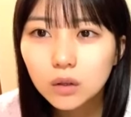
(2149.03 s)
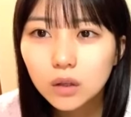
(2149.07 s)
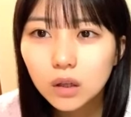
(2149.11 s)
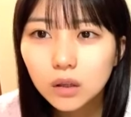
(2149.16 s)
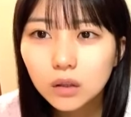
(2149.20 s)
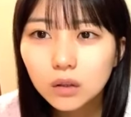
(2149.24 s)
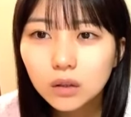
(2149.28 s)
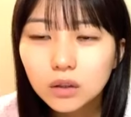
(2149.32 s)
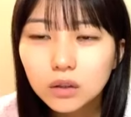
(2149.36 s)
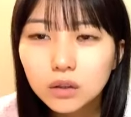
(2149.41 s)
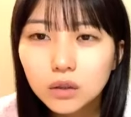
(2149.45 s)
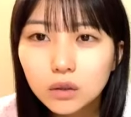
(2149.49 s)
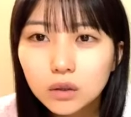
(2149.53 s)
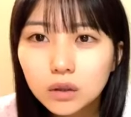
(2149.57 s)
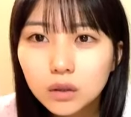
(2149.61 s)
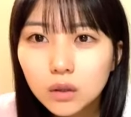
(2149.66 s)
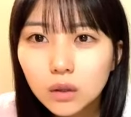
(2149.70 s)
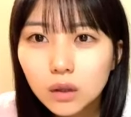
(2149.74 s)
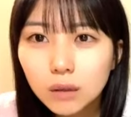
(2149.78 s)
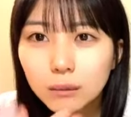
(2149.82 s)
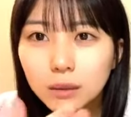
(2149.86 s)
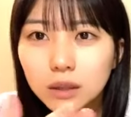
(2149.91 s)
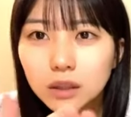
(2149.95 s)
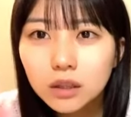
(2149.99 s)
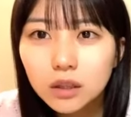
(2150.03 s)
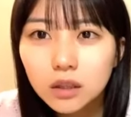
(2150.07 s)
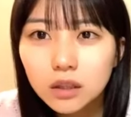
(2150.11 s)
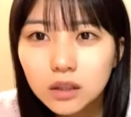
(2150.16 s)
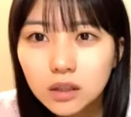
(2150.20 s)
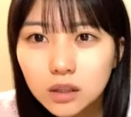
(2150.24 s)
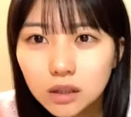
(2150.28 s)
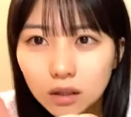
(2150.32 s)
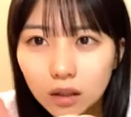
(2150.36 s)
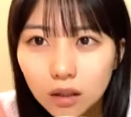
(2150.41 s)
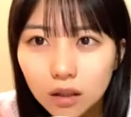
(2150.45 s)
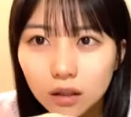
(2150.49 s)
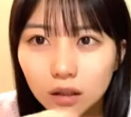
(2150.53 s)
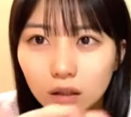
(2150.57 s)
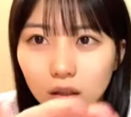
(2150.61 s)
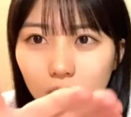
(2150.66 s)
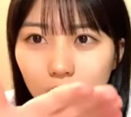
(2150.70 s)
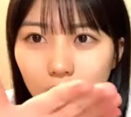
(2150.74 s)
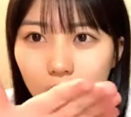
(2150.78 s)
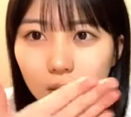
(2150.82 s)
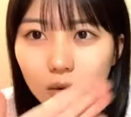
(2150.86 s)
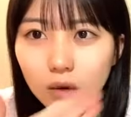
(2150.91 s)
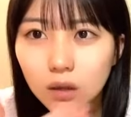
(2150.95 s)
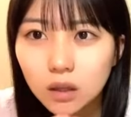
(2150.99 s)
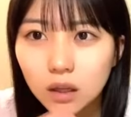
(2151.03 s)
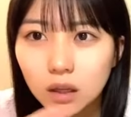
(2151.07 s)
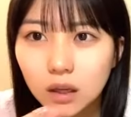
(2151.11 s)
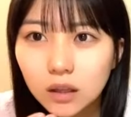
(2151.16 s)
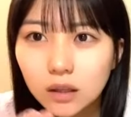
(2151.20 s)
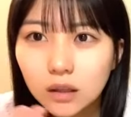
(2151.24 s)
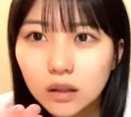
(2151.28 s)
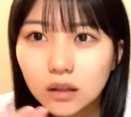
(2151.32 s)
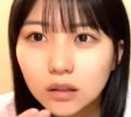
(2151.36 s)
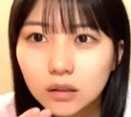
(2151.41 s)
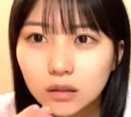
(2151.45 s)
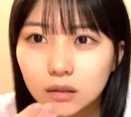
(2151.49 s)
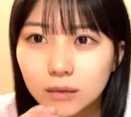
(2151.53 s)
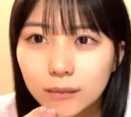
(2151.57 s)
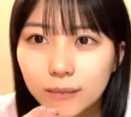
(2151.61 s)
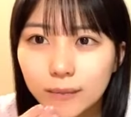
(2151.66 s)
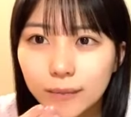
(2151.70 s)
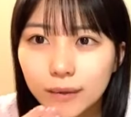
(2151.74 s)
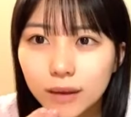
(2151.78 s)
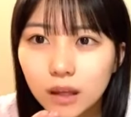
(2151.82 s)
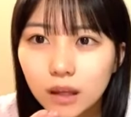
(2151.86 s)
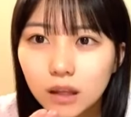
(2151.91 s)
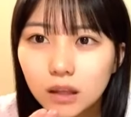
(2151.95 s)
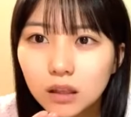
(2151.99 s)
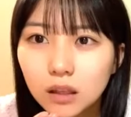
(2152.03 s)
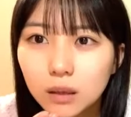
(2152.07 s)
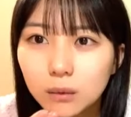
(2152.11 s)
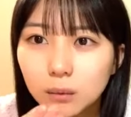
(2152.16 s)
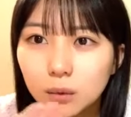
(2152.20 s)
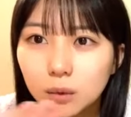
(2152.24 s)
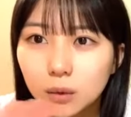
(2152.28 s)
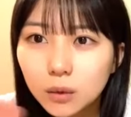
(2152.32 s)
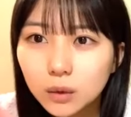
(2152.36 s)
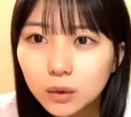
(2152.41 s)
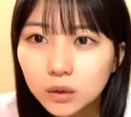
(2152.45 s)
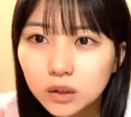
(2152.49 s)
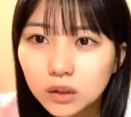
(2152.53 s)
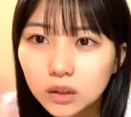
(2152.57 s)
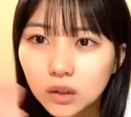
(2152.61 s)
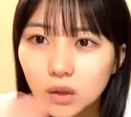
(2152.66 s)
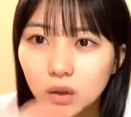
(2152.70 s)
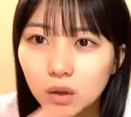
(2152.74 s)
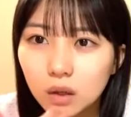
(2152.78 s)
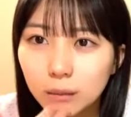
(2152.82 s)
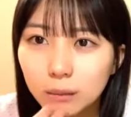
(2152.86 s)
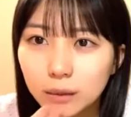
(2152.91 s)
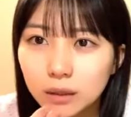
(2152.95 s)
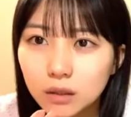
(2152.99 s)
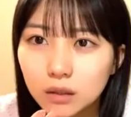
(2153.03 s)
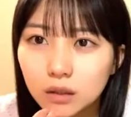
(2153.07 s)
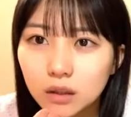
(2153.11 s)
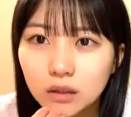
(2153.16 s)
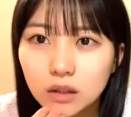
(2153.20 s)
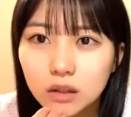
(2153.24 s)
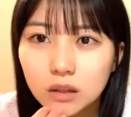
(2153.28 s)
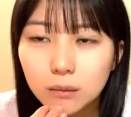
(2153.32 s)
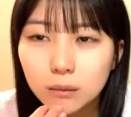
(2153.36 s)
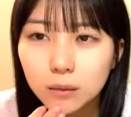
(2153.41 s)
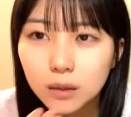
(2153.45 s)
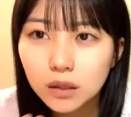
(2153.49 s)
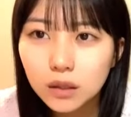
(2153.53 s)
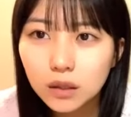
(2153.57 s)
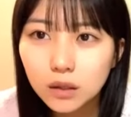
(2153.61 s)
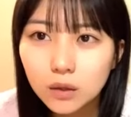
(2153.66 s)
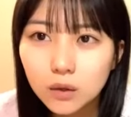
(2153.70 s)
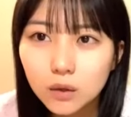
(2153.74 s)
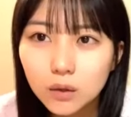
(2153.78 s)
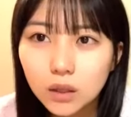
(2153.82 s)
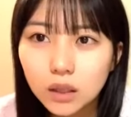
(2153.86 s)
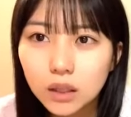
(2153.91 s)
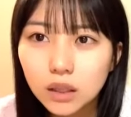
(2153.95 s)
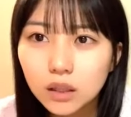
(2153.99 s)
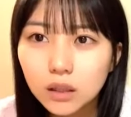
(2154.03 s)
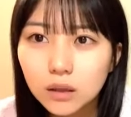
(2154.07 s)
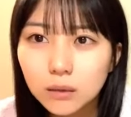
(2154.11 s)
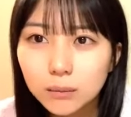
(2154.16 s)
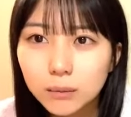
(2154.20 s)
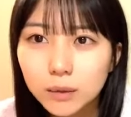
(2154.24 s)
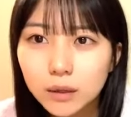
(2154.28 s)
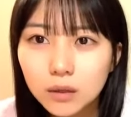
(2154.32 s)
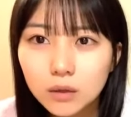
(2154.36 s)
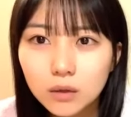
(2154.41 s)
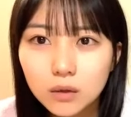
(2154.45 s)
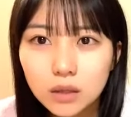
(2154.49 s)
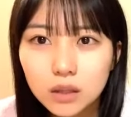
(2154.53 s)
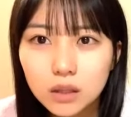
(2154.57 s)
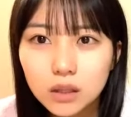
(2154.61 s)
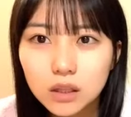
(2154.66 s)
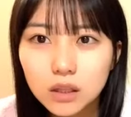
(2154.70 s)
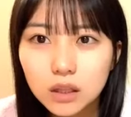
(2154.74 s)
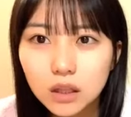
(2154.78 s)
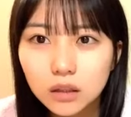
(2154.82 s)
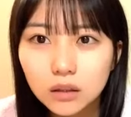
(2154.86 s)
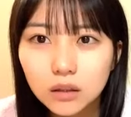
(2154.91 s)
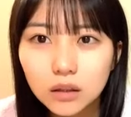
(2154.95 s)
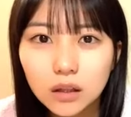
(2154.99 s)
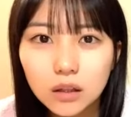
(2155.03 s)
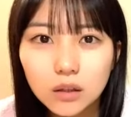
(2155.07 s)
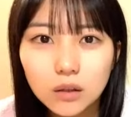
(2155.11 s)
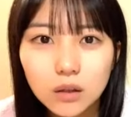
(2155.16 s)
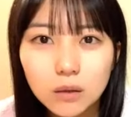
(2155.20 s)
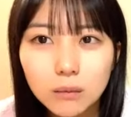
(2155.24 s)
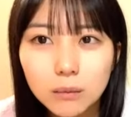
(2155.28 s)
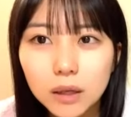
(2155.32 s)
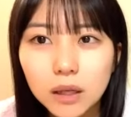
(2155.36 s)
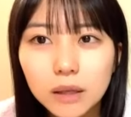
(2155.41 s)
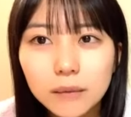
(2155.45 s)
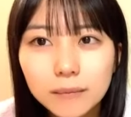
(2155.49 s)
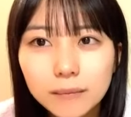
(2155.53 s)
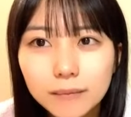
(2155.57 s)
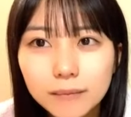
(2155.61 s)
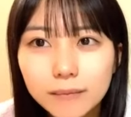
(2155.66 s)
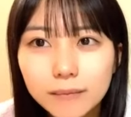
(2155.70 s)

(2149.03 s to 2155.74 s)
逆にそっちの方が珍しいなっていう感覚でもこっちの方が珍しいみたいな言われてびっくりしちゃってる今